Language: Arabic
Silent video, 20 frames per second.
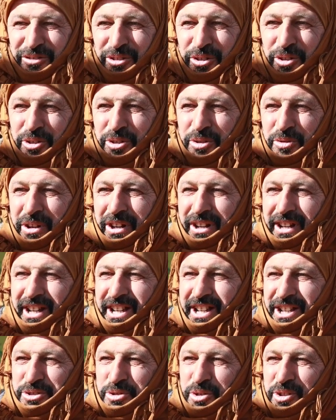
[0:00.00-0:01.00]
أه، والله
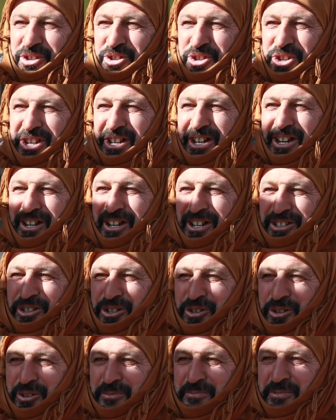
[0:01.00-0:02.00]
هي دخول السيارات
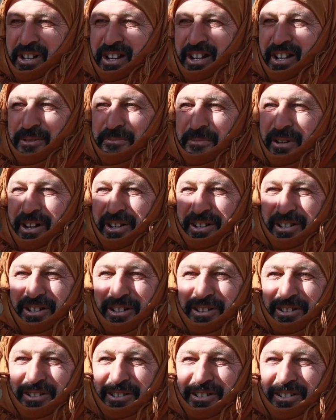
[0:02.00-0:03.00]
الأوروبية
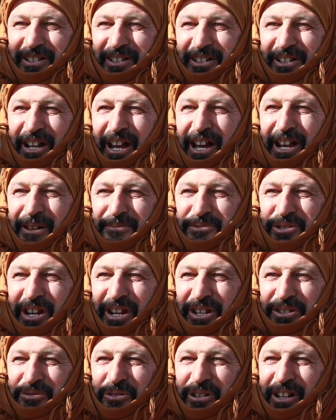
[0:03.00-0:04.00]
للمحرر أه، العالم
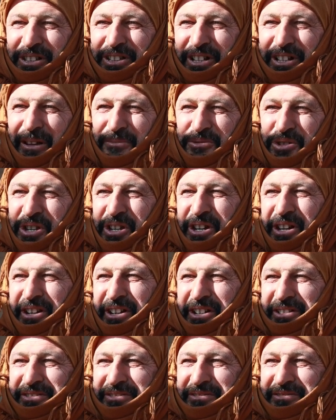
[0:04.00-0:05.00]
صارت كلها تركب
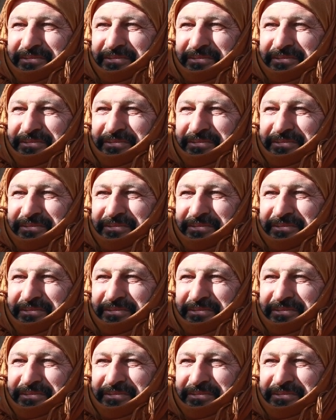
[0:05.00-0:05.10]
سيارات